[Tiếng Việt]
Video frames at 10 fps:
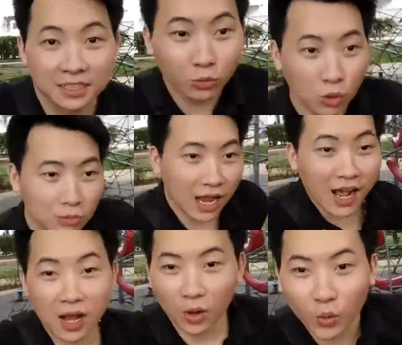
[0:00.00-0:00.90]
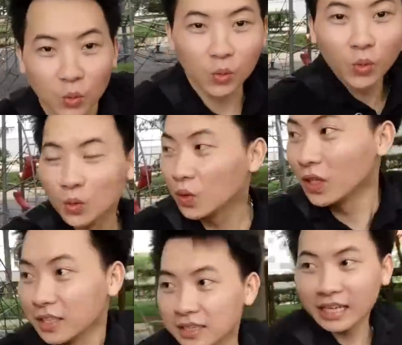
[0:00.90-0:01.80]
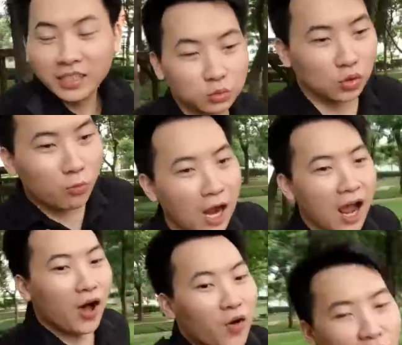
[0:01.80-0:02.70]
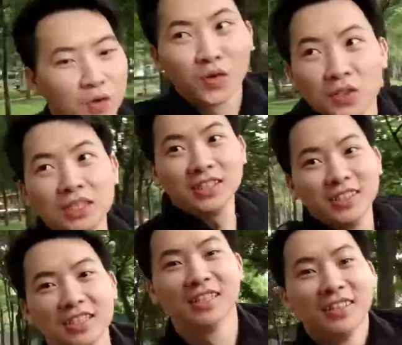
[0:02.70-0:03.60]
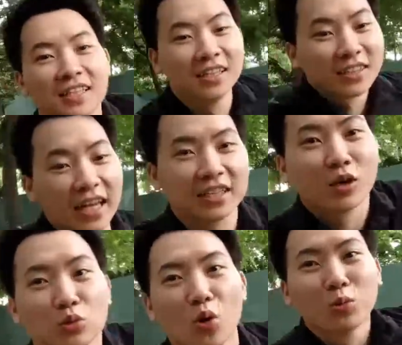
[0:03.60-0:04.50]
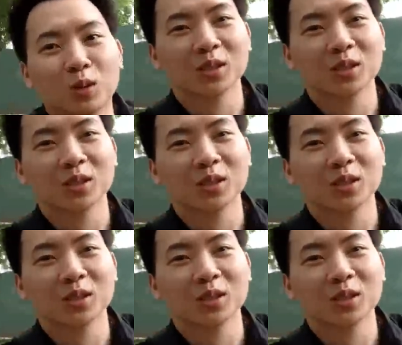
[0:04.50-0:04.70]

Chống rung nào. Test chống rung nào. Test chống rung.